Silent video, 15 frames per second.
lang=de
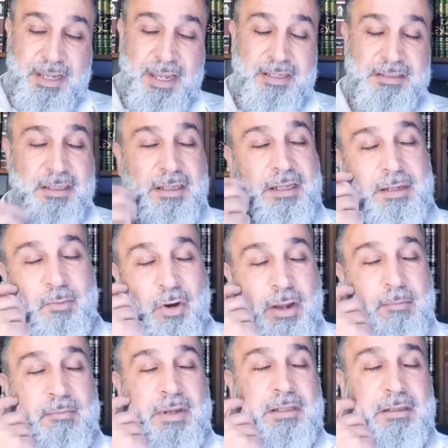In der ersten
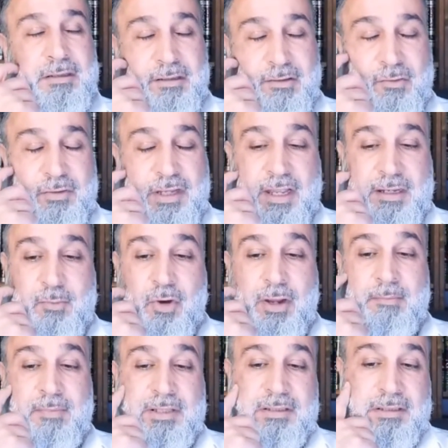Linie Mohammed und Ali
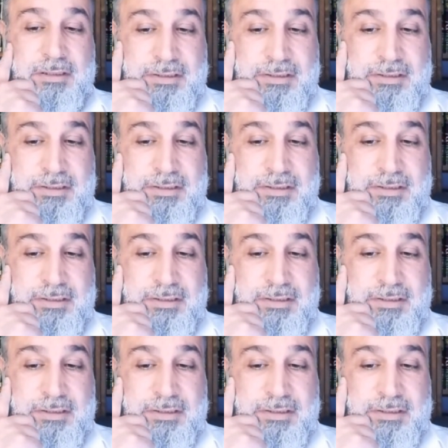Mohammed.